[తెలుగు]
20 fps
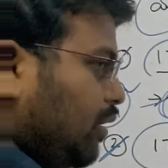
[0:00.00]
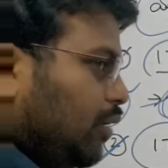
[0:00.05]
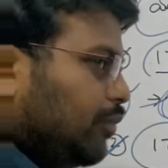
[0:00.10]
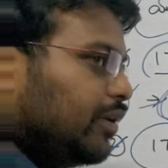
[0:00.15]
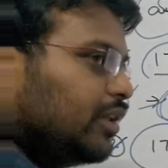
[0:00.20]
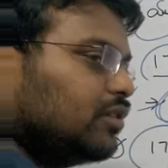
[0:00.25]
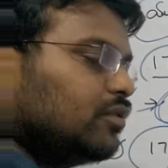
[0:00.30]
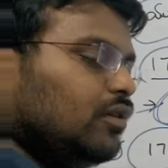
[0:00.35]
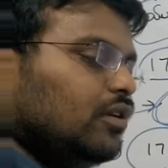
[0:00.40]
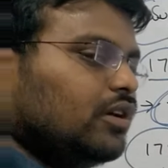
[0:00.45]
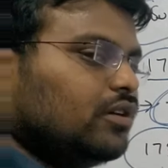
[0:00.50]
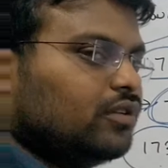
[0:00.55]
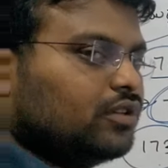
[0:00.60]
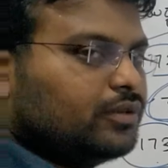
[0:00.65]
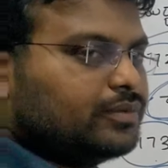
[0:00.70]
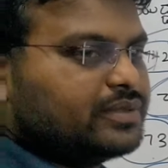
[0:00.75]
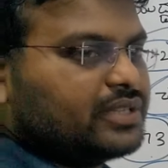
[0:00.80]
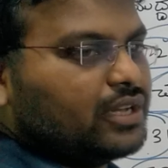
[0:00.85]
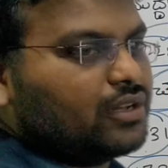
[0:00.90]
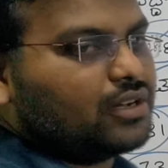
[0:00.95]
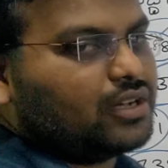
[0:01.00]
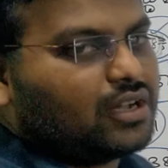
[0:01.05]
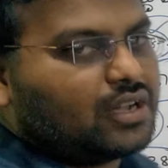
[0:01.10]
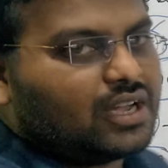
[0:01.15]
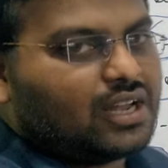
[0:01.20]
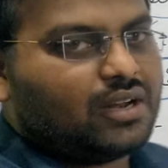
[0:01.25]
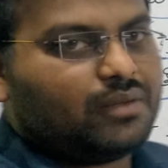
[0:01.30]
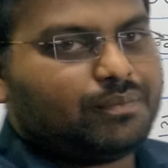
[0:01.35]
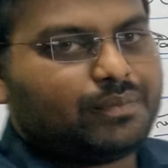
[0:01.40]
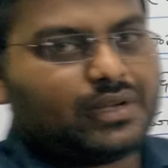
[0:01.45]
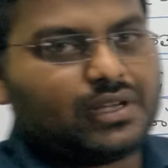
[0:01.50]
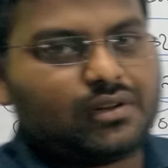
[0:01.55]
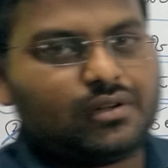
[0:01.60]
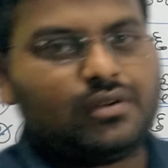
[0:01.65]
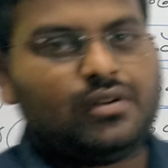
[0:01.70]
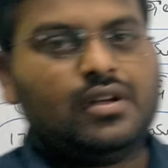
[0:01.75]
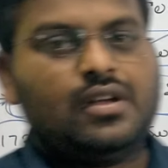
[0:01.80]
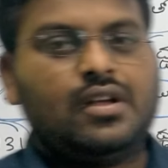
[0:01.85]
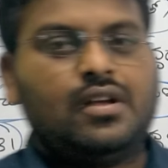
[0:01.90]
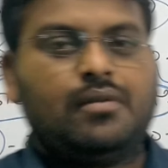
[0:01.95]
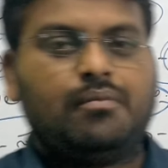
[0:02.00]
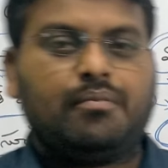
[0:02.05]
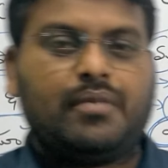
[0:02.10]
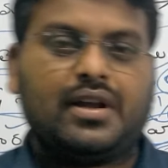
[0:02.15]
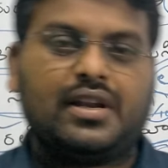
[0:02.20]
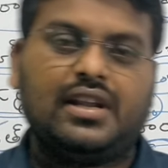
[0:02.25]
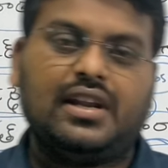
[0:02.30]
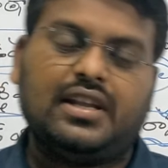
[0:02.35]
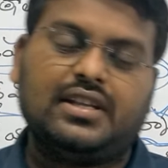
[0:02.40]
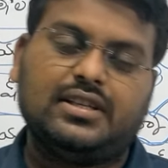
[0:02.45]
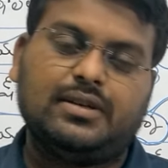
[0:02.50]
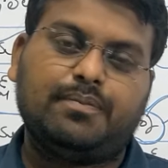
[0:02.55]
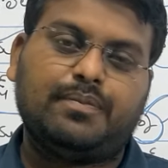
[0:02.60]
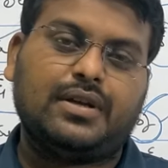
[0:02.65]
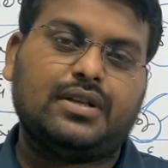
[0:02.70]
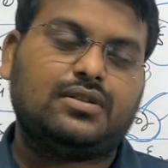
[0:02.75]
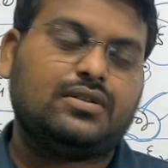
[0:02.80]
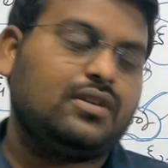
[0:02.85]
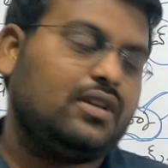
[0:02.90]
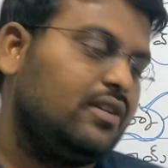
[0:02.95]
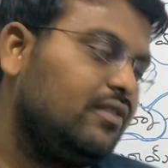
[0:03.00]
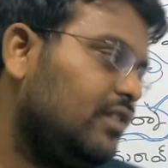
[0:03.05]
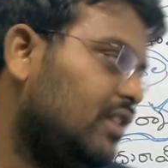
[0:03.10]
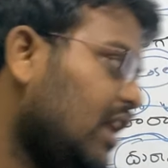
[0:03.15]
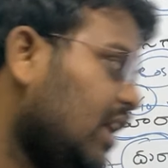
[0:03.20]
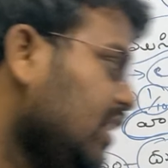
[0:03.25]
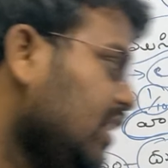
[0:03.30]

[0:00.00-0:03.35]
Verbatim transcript: మహమ్మద్ కులీ కుతుబ్ షా యొక్క కలం పేరు మనీల్ అని చెప్పచ్చు ఈ విధ